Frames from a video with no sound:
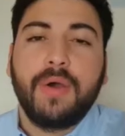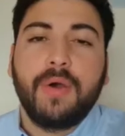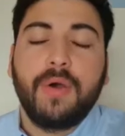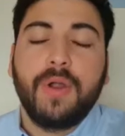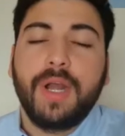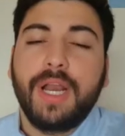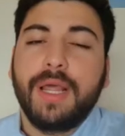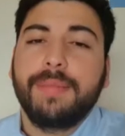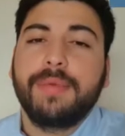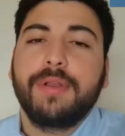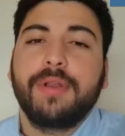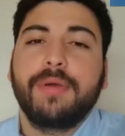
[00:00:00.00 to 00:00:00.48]

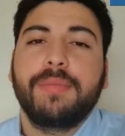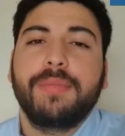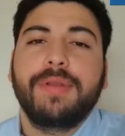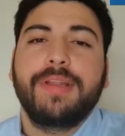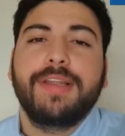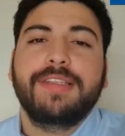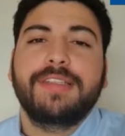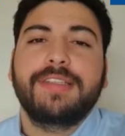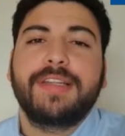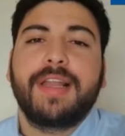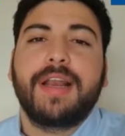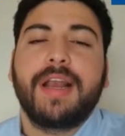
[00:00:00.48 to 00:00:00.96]
Hola, mi nombre
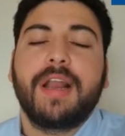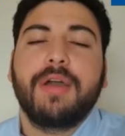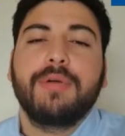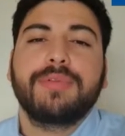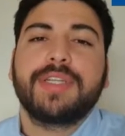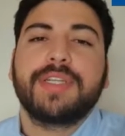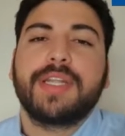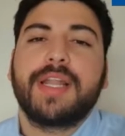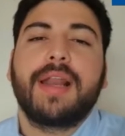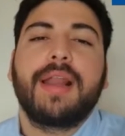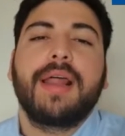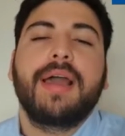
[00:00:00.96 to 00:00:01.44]
es Arnaud
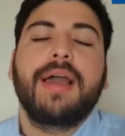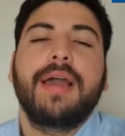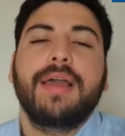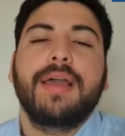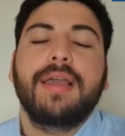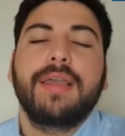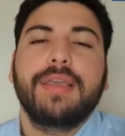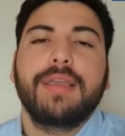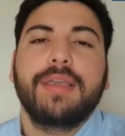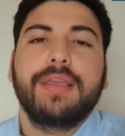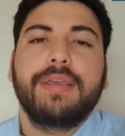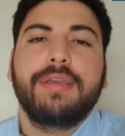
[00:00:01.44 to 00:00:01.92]
Serra
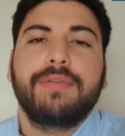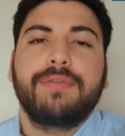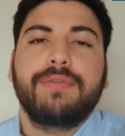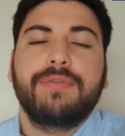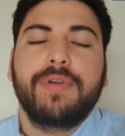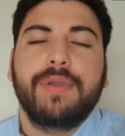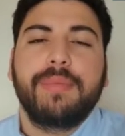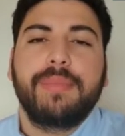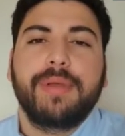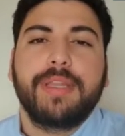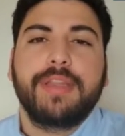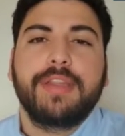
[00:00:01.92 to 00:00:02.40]
y
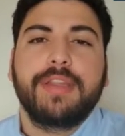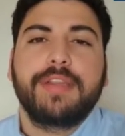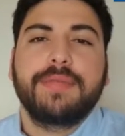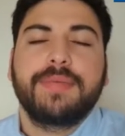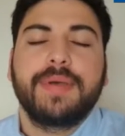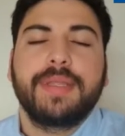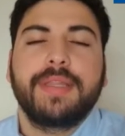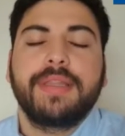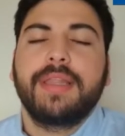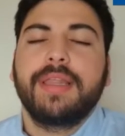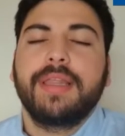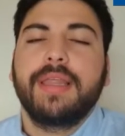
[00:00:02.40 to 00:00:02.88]
fui
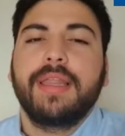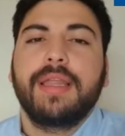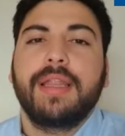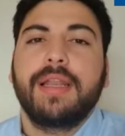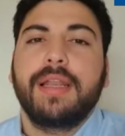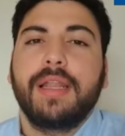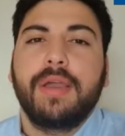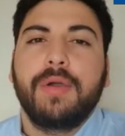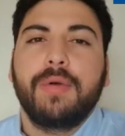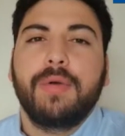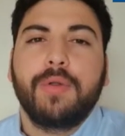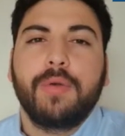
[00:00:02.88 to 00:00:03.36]
participante
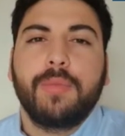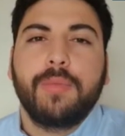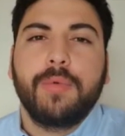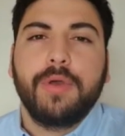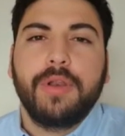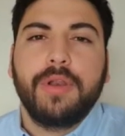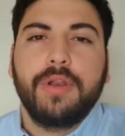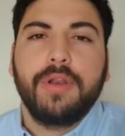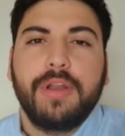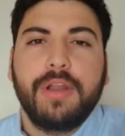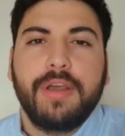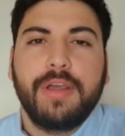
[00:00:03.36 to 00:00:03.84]
del
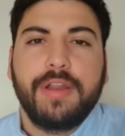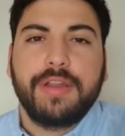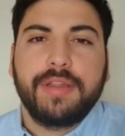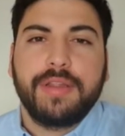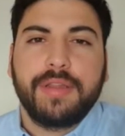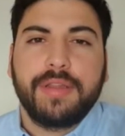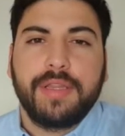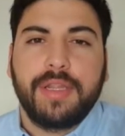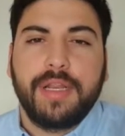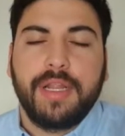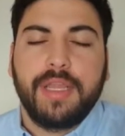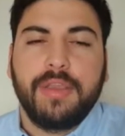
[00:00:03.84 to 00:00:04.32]
Euromodelo en la
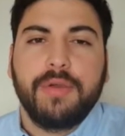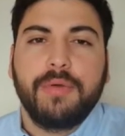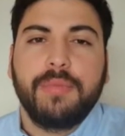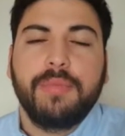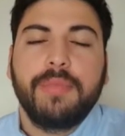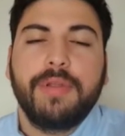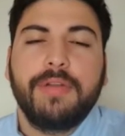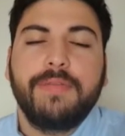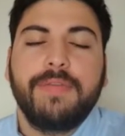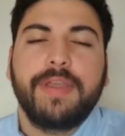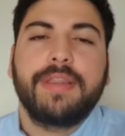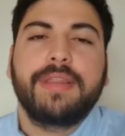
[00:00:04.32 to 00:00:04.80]
versión del año
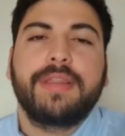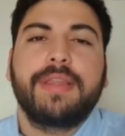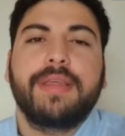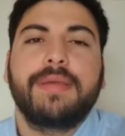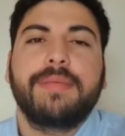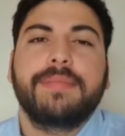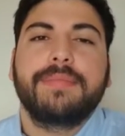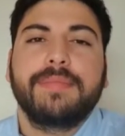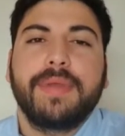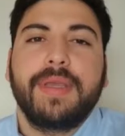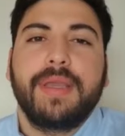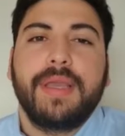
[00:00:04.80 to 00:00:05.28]
2020.
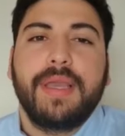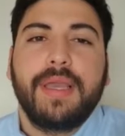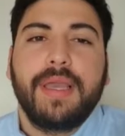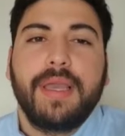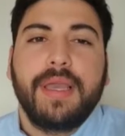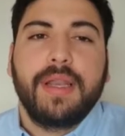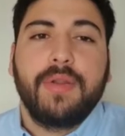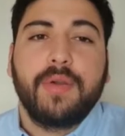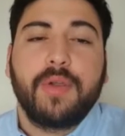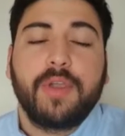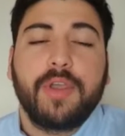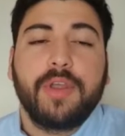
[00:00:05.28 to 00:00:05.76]

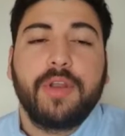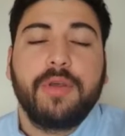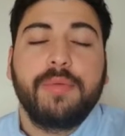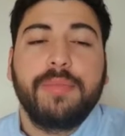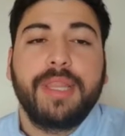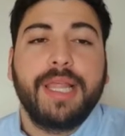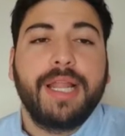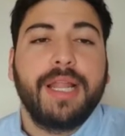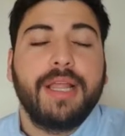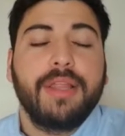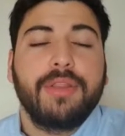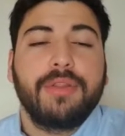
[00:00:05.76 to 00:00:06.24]
Los quiero
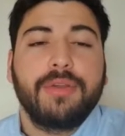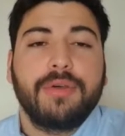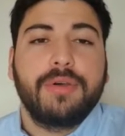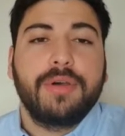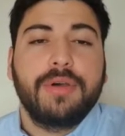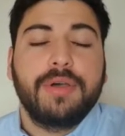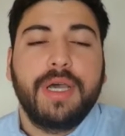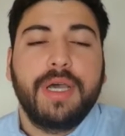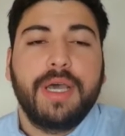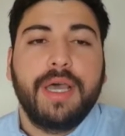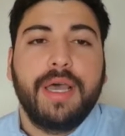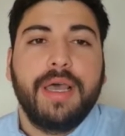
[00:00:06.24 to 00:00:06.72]
invitar a
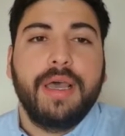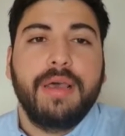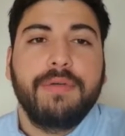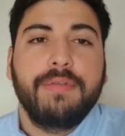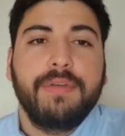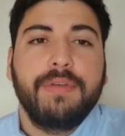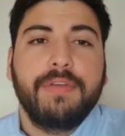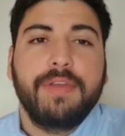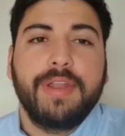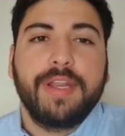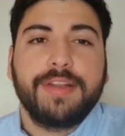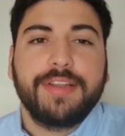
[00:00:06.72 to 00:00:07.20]
todos a
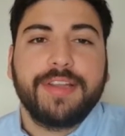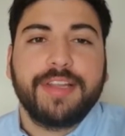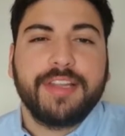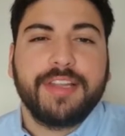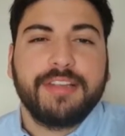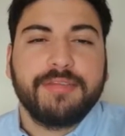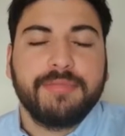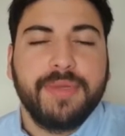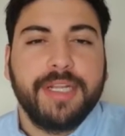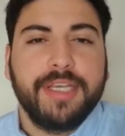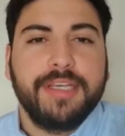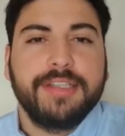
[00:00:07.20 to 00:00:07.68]
vivir esa
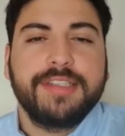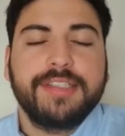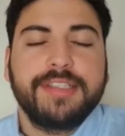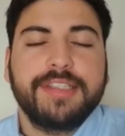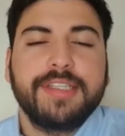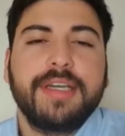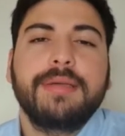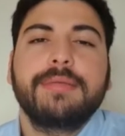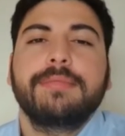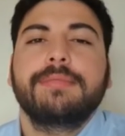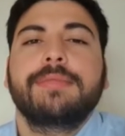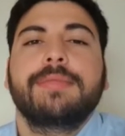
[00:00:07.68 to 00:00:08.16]

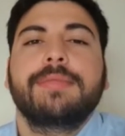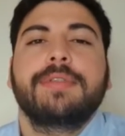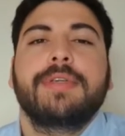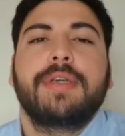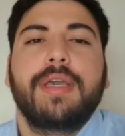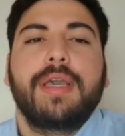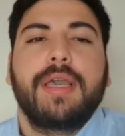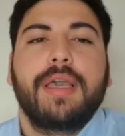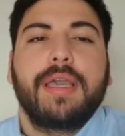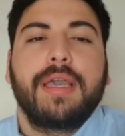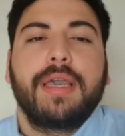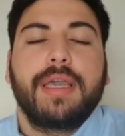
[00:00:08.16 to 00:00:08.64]
experiencia
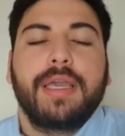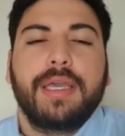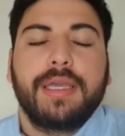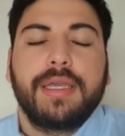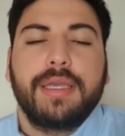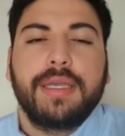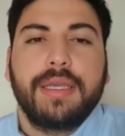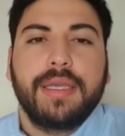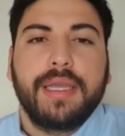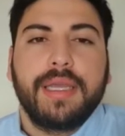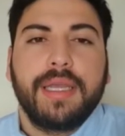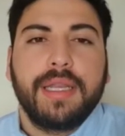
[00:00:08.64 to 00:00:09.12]

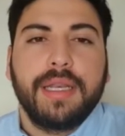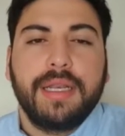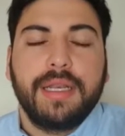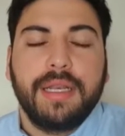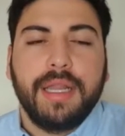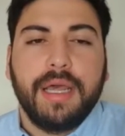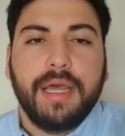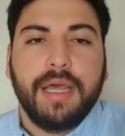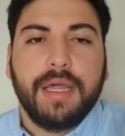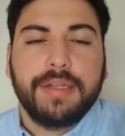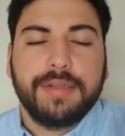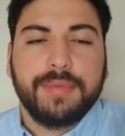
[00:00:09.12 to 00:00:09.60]
eh, en
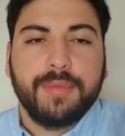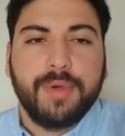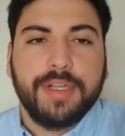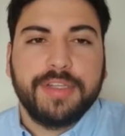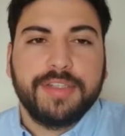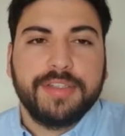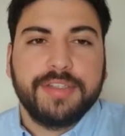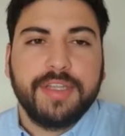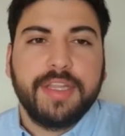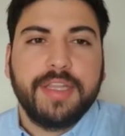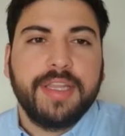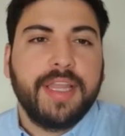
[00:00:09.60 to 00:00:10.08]
la
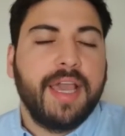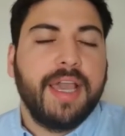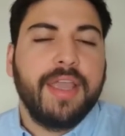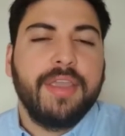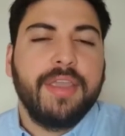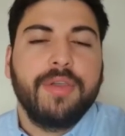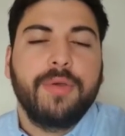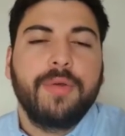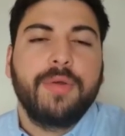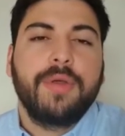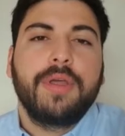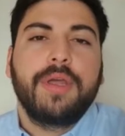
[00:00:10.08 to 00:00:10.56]
simulación de este
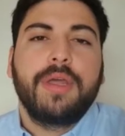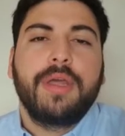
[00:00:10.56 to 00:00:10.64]
año.